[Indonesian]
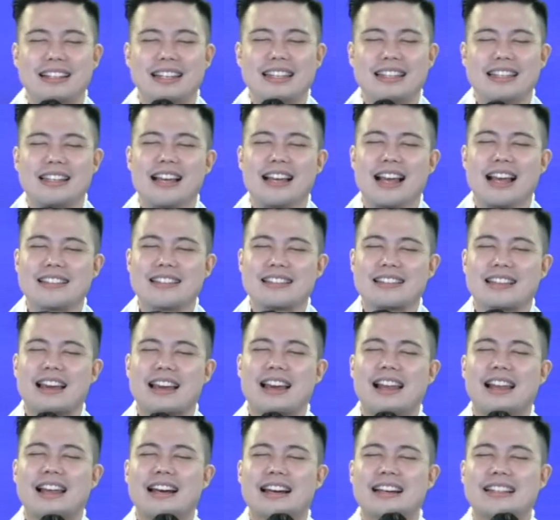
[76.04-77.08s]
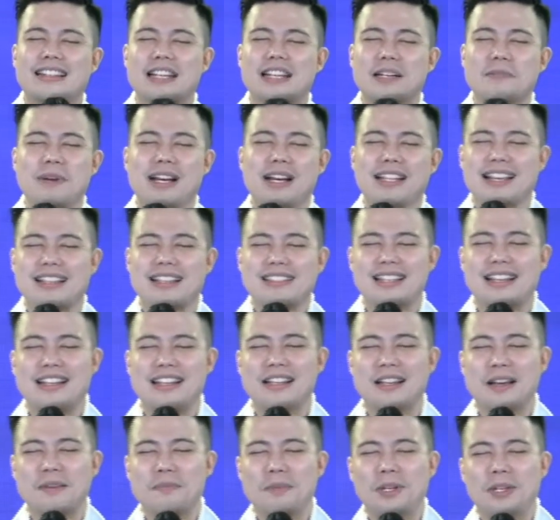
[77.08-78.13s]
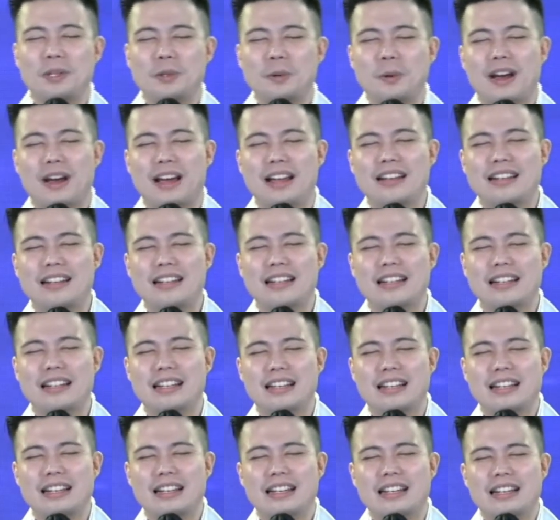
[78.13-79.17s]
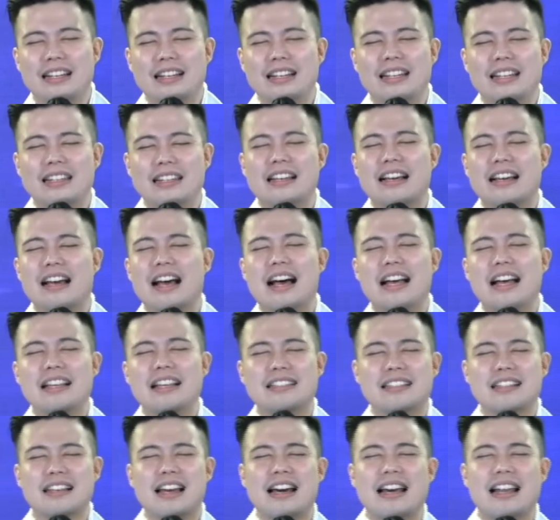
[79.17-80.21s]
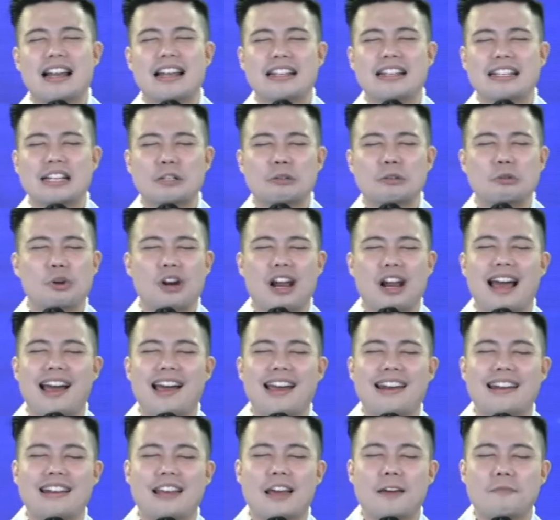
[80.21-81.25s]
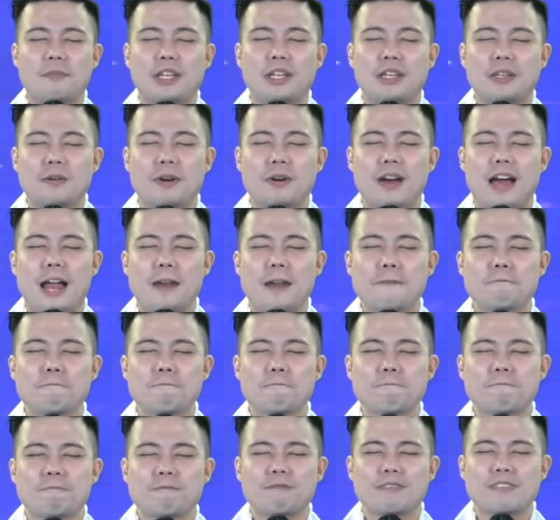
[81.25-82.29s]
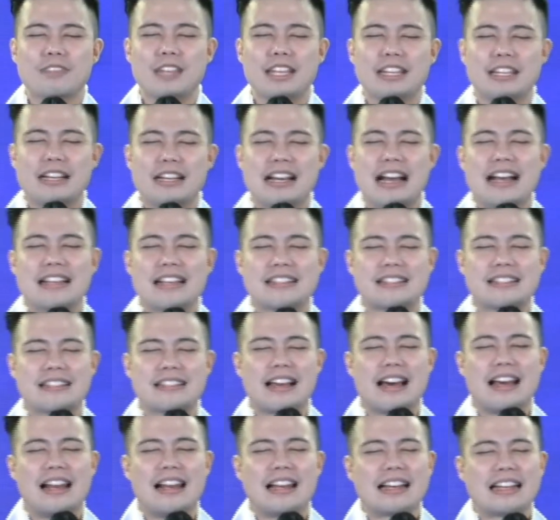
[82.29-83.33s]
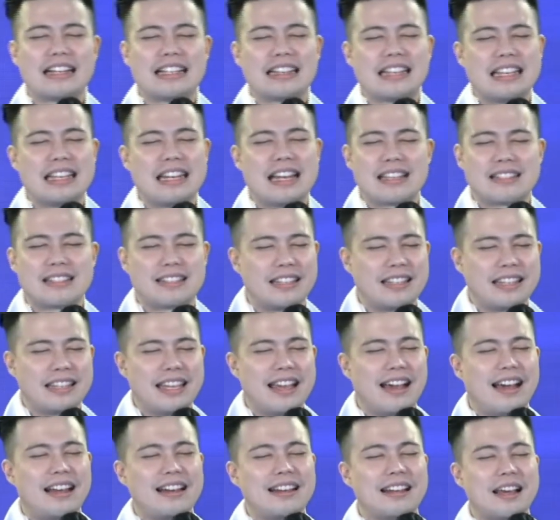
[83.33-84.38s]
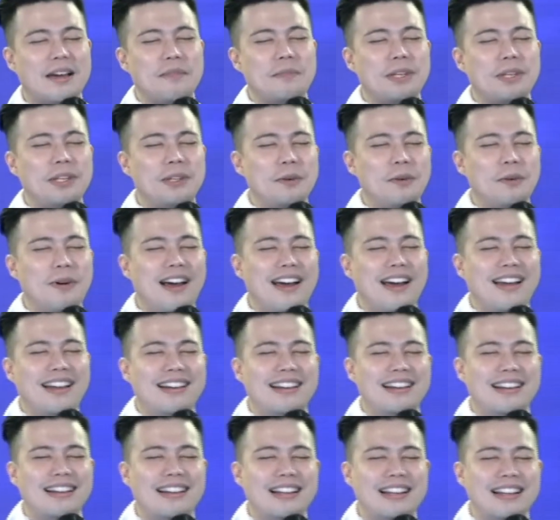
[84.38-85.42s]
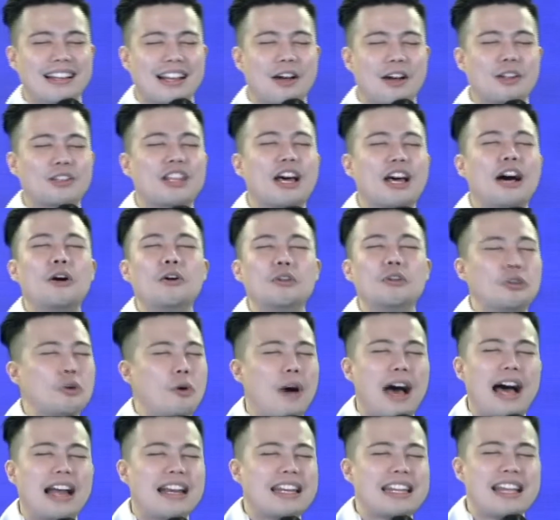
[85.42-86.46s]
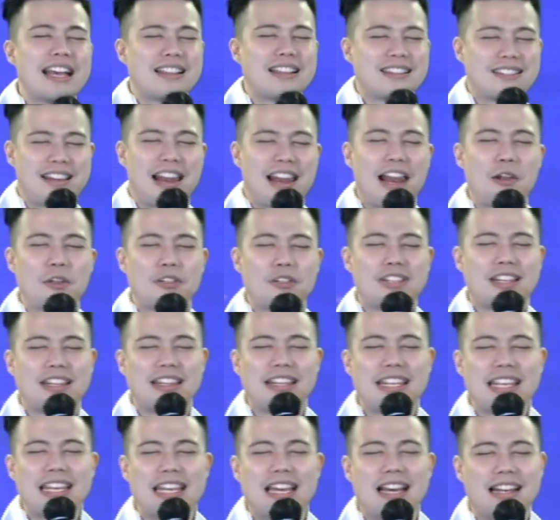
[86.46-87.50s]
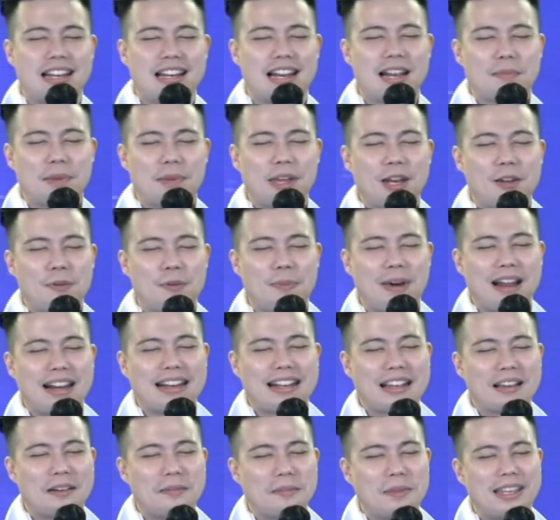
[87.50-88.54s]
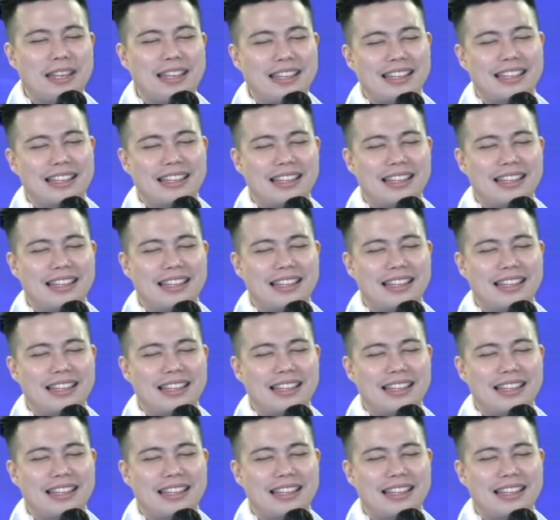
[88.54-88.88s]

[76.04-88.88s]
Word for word: Di tengah segala keterbatasan kami Tuhan. Di tengah segala kekurangan kami Tuhan. Di tengah segala ketidaksetiaan kami Tuhan. Kau tahu Tuhan yang selalu setia dalam kehidupan kami.